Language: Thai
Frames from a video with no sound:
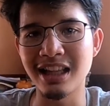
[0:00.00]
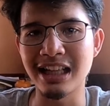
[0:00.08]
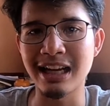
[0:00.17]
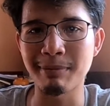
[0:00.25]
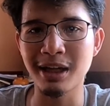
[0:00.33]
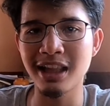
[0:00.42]
ติด
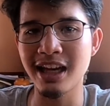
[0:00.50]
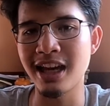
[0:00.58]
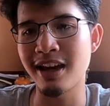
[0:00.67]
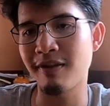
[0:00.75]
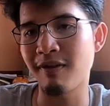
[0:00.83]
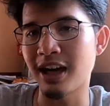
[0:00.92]
กับทะเล
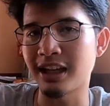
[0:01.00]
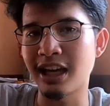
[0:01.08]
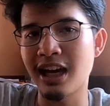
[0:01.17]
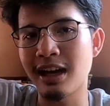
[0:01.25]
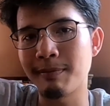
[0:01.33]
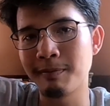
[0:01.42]
ฝั่ง
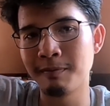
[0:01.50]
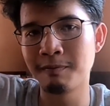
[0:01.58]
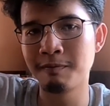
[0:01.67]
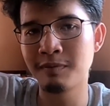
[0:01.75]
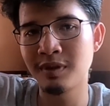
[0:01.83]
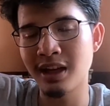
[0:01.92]
เนี้ยครับ
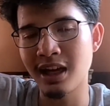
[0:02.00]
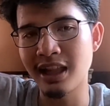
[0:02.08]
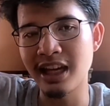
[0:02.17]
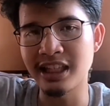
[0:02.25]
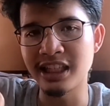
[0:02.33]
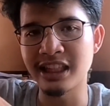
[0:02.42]
ทะ
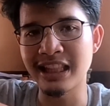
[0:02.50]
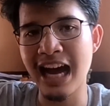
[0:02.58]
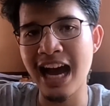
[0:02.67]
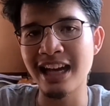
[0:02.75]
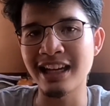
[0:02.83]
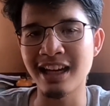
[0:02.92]
เลจีน
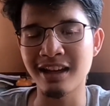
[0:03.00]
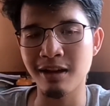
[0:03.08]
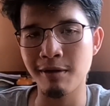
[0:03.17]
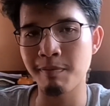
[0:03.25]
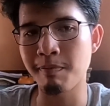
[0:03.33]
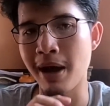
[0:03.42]
ใต้เงี้ย
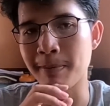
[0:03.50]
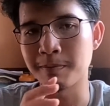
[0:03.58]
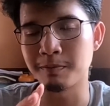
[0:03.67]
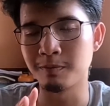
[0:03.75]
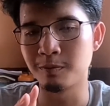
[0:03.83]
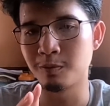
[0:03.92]
ก็แบบ
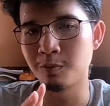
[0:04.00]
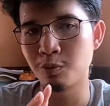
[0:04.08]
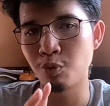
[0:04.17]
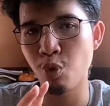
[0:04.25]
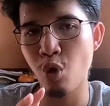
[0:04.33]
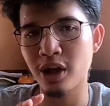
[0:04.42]

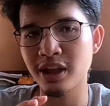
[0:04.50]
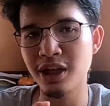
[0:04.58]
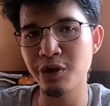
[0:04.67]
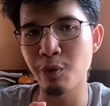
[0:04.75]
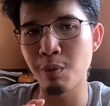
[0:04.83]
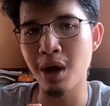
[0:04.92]
พวก
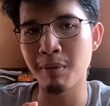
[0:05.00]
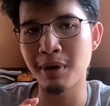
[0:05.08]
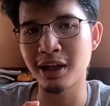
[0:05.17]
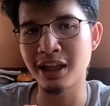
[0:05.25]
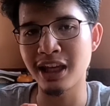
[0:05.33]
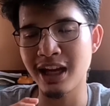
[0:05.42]
ที่อยู่เมือง
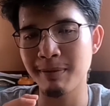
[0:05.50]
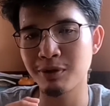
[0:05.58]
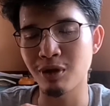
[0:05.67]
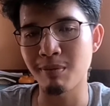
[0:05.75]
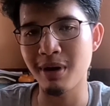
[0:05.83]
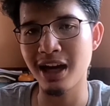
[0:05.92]
เมืองนี้ครับ
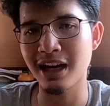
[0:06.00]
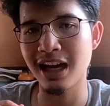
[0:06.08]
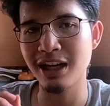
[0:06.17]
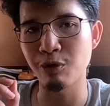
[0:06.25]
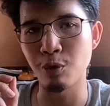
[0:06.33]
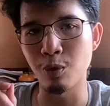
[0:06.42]
ส่วนมาก
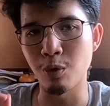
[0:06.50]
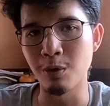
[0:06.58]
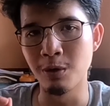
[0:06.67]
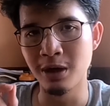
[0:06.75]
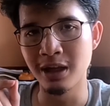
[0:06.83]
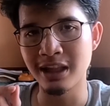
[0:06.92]
ถ้าอยู่
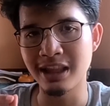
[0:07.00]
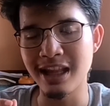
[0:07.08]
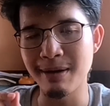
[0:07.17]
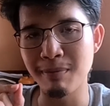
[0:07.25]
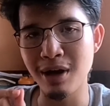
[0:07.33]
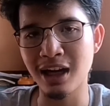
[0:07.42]

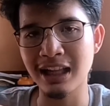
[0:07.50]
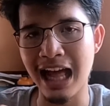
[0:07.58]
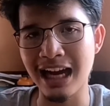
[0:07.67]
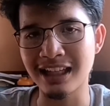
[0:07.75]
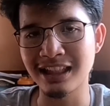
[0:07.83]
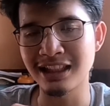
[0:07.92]
ในเมืองห
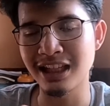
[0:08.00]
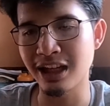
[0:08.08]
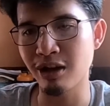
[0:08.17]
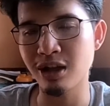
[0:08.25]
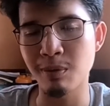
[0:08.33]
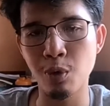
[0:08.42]
ลัก จริง
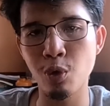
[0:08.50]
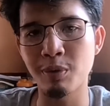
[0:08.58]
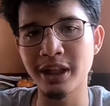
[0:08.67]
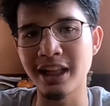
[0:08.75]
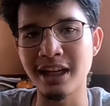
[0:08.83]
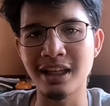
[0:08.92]
ๆ ก็จะพูด
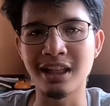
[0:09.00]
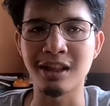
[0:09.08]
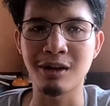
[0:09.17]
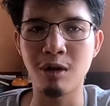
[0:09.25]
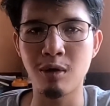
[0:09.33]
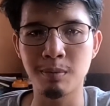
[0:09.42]
ภาษาอังกฤษ
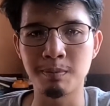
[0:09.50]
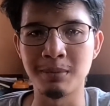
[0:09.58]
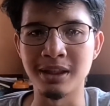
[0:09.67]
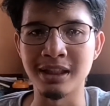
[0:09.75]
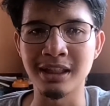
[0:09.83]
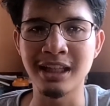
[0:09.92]
คล่องป
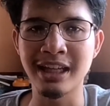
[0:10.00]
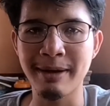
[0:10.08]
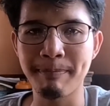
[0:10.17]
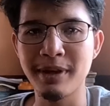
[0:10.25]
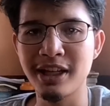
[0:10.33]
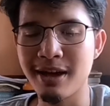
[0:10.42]
รือเลยค
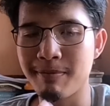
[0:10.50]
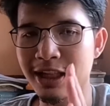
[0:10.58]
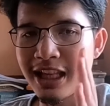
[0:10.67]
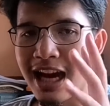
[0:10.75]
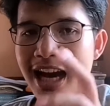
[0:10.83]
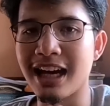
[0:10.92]
รับไม่ใช่ปั
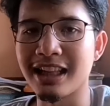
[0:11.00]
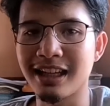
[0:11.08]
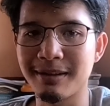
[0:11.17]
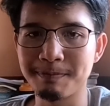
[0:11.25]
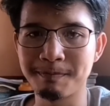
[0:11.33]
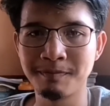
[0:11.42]
ญหานะ
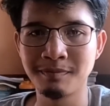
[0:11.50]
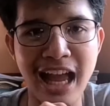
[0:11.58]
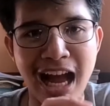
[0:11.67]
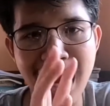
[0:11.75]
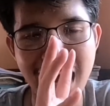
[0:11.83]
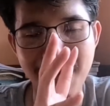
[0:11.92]
ครับ แต่
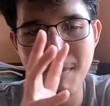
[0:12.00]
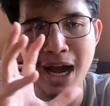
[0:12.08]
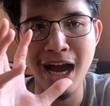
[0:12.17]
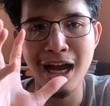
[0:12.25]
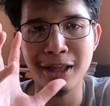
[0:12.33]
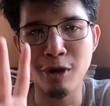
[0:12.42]
ถ้า
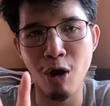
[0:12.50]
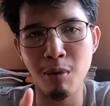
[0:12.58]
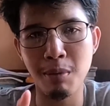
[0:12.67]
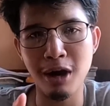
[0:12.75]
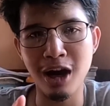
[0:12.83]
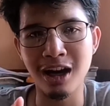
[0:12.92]
มานอก
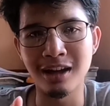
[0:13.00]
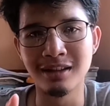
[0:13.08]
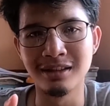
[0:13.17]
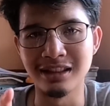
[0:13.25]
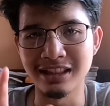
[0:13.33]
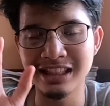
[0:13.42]
เมือง
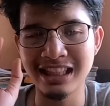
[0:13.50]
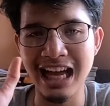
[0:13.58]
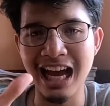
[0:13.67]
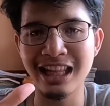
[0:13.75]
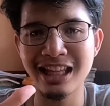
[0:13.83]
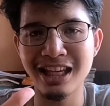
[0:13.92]
หรือส
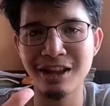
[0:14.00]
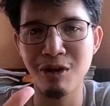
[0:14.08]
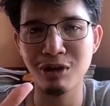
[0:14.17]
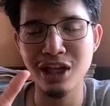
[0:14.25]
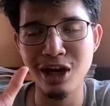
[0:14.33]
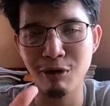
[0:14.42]
ถานที่ท่
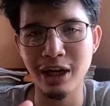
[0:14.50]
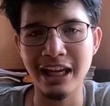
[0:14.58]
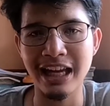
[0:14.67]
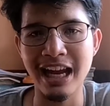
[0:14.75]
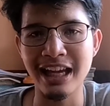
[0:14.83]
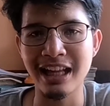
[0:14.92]
องเที่ยว
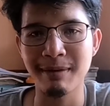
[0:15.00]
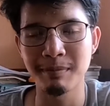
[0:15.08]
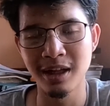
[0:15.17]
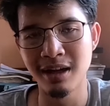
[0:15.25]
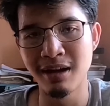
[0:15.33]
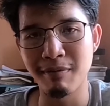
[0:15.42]
ไกลๆนะครับ
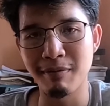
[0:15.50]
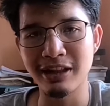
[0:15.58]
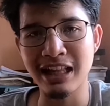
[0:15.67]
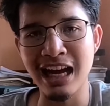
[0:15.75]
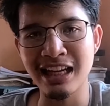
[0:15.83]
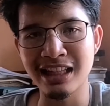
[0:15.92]
ภา
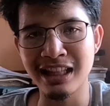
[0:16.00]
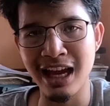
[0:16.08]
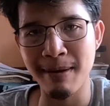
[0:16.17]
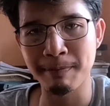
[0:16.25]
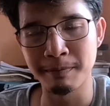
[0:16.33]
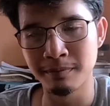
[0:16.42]
ษาอังกฤษแท
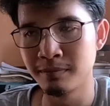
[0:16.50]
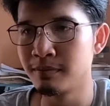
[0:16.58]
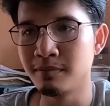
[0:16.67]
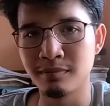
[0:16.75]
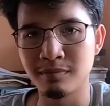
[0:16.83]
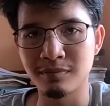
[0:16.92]
บ
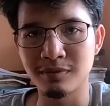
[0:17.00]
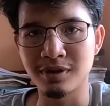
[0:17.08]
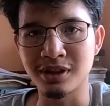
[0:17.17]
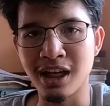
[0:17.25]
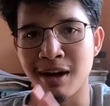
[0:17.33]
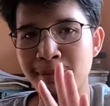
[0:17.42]

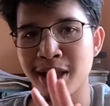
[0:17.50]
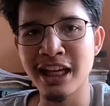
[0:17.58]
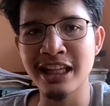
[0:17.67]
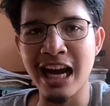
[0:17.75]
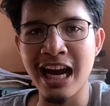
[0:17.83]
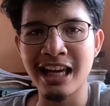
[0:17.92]
จะไม่
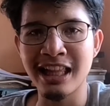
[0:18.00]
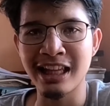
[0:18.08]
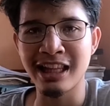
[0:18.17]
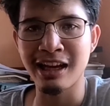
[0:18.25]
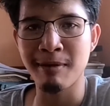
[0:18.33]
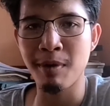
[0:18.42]
ได้ใช้เลย
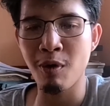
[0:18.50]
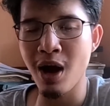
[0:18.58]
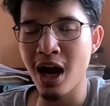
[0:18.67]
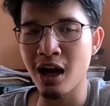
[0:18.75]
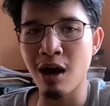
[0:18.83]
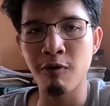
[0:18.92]
นะครับ เพราะ
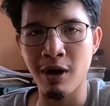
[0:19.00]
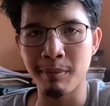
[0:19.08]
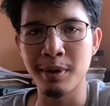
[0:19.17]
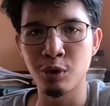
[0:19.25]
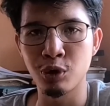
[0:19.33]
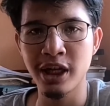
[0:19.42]
ว่าเขาฟัง
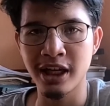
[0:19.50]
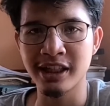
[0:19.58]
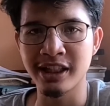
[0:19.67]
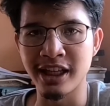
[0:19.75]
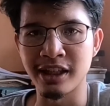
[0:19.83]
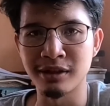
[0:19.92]
ไม่รู้เรื่อง
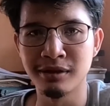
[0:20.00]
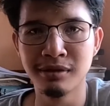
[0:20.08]
นั่นเอง